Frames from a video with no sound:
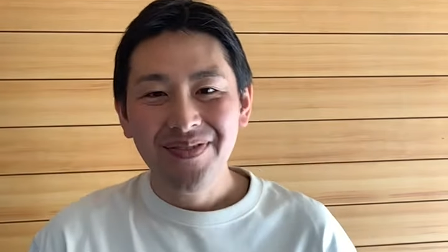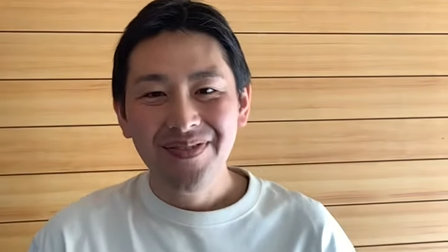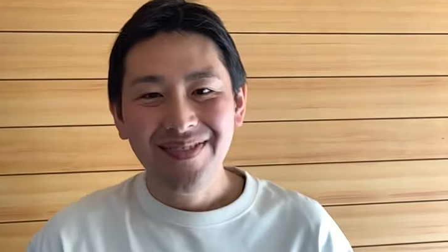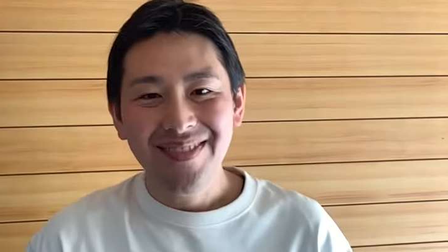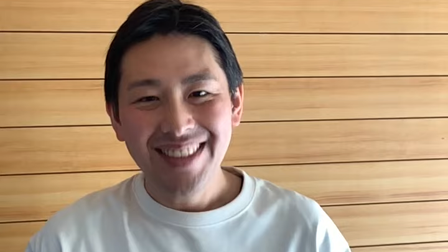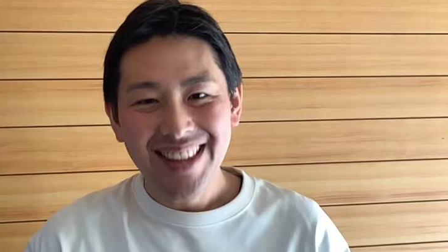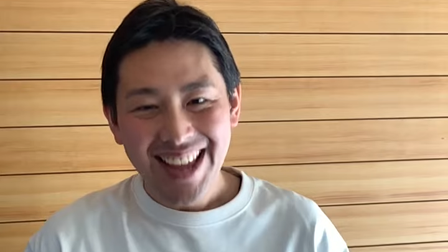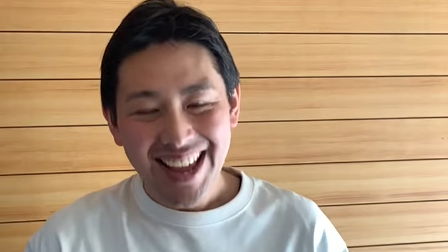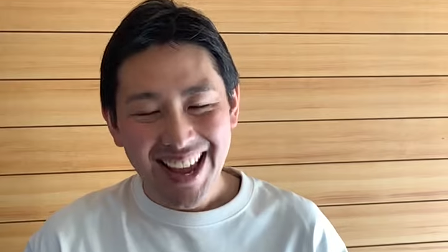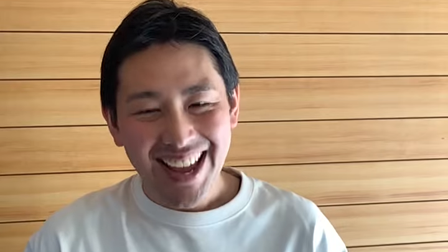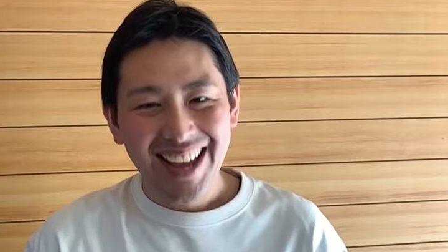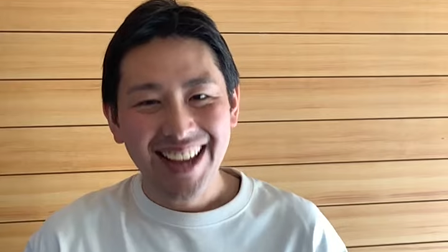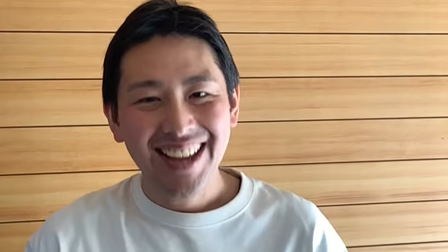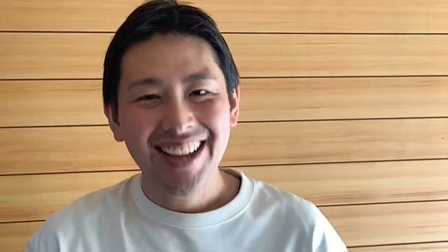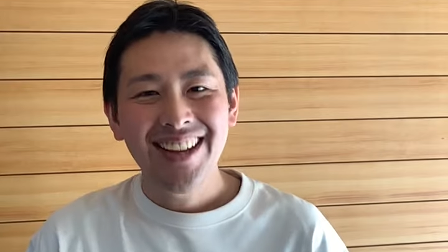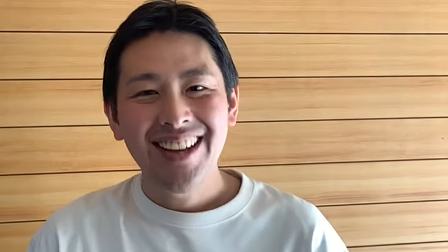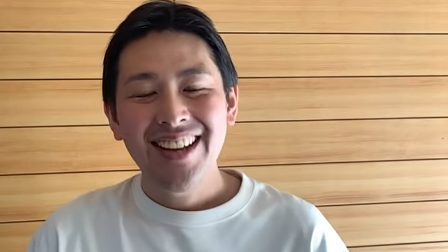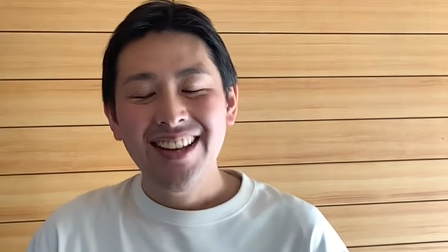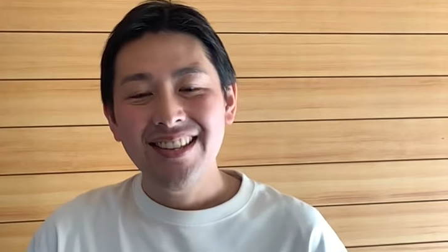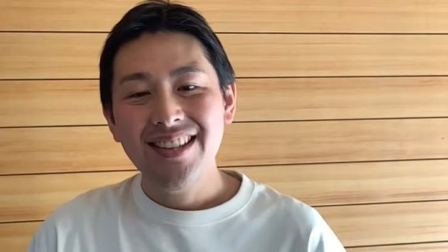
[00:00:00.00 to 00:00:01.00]
ね
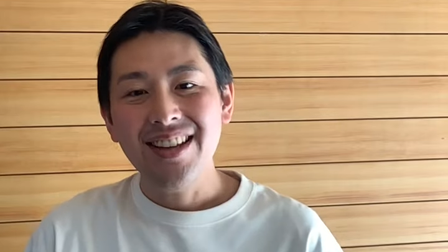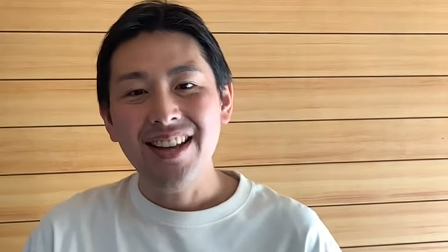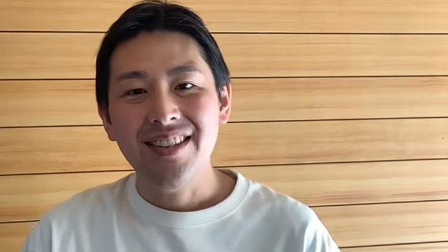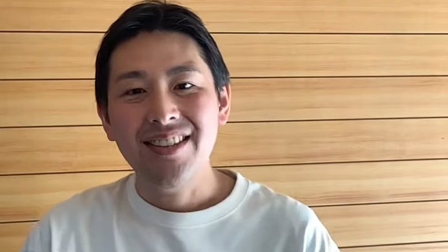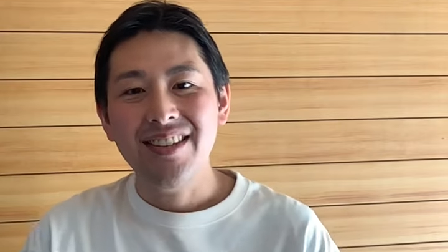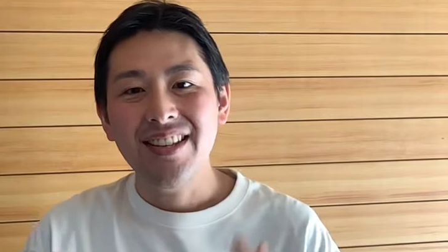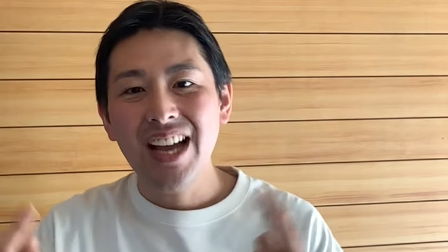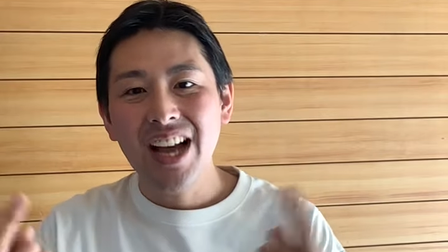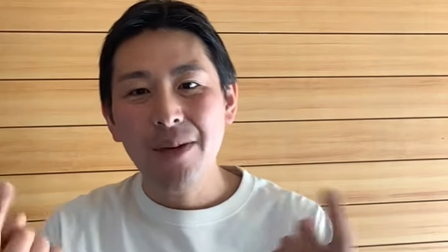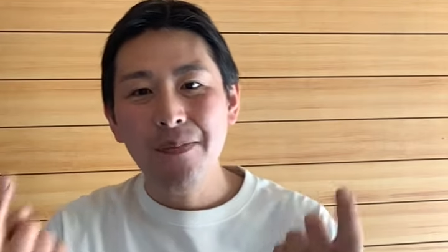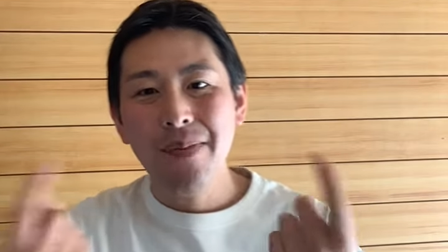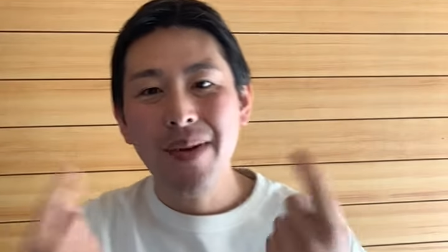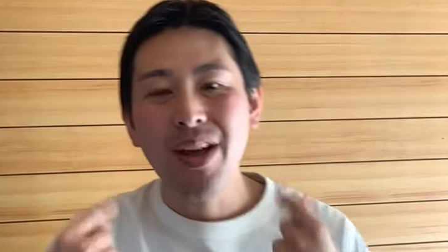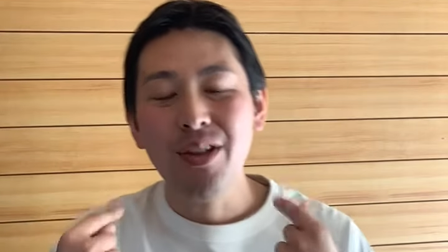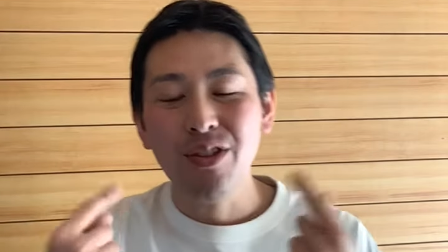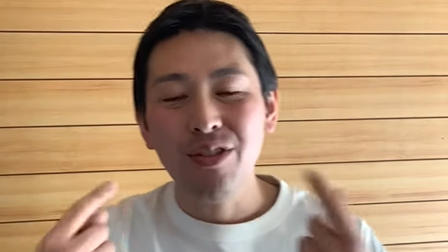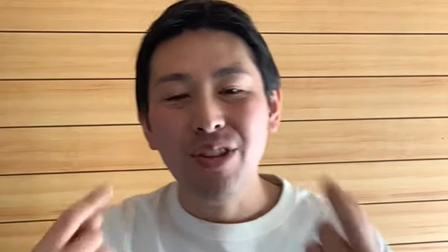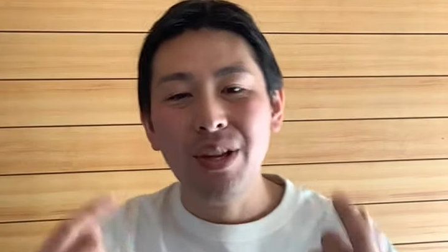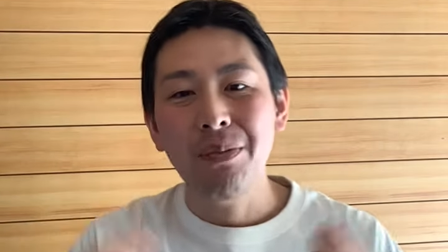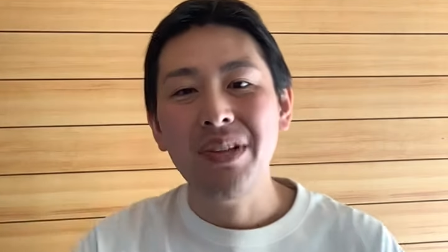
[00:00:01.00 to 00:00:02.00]
じゃあ違うペア
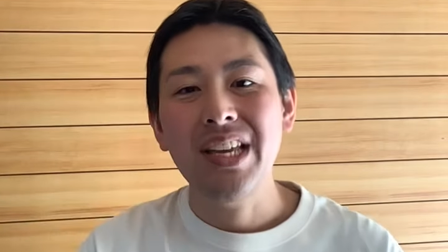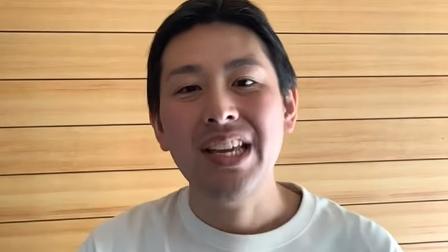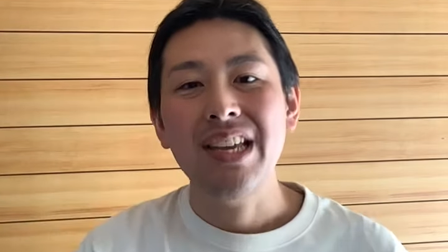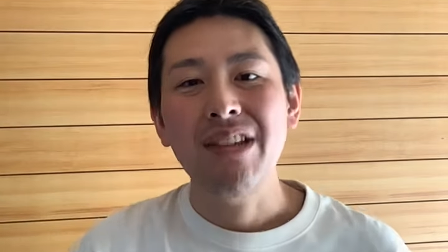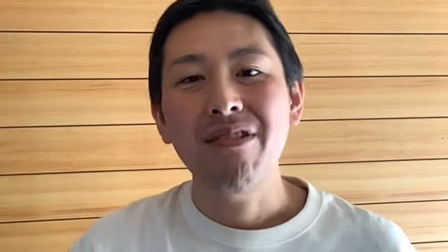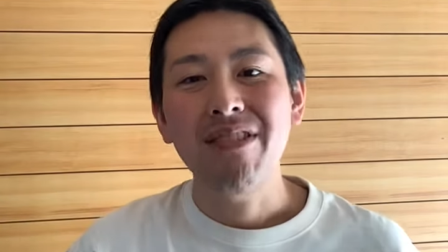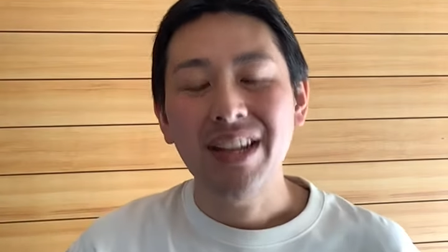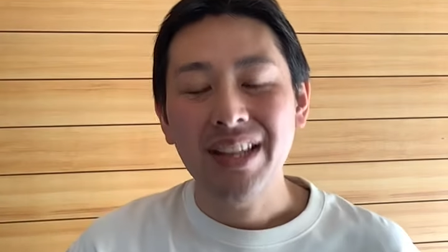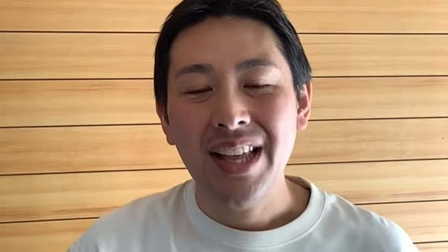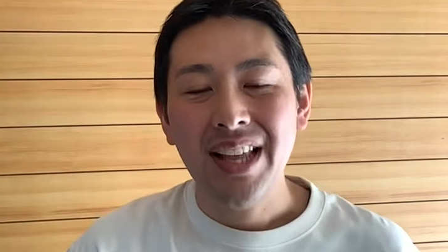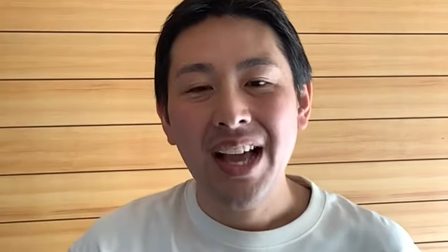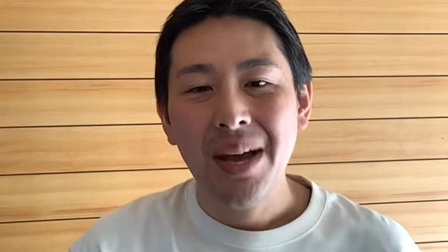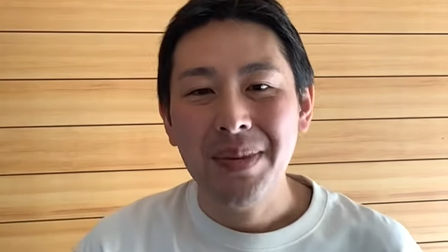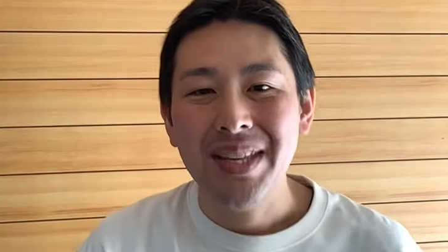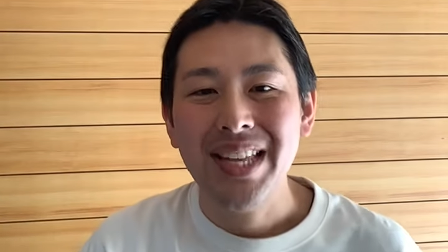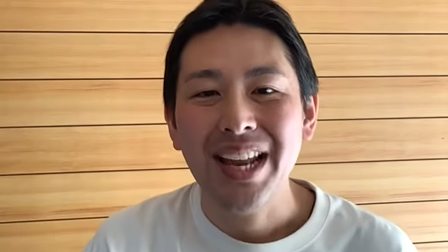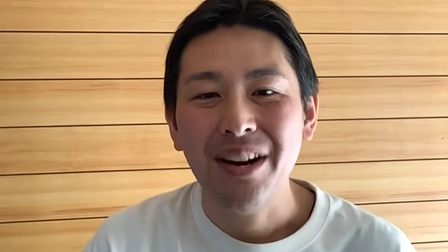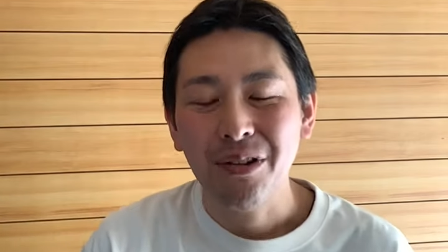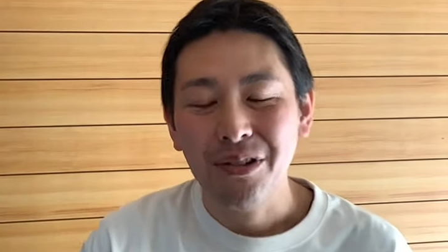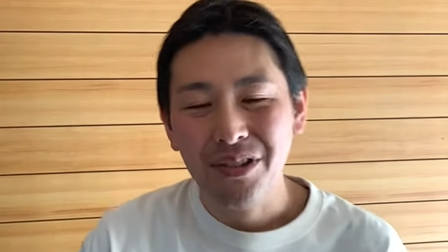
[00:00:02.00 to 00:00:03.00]
とでもできるかなみ
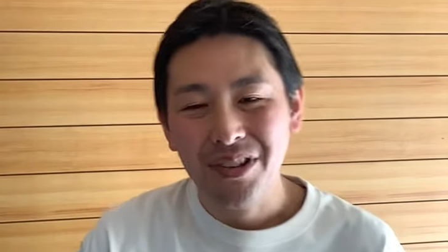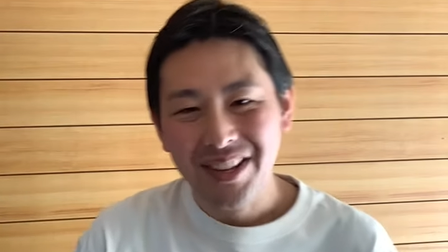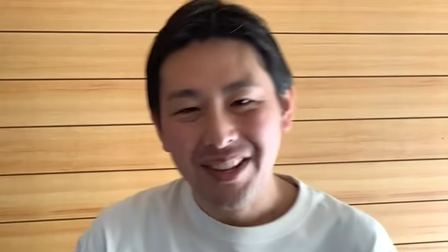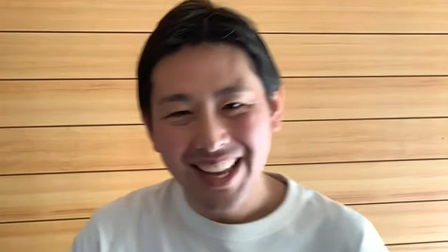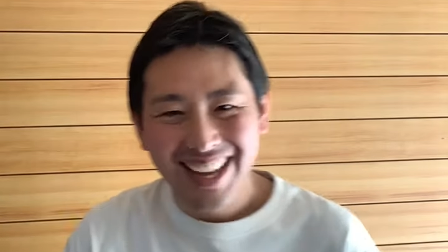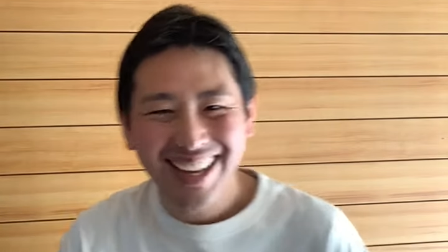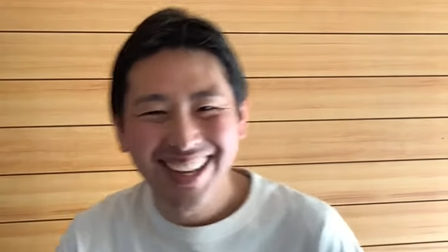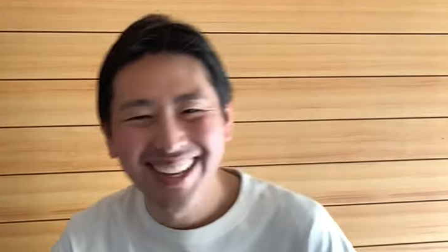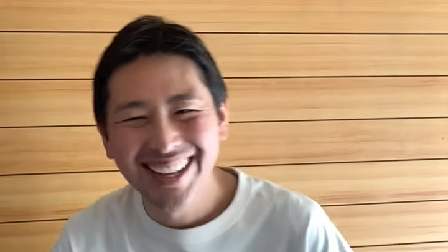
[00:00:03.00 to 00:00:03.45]
たいなことでね。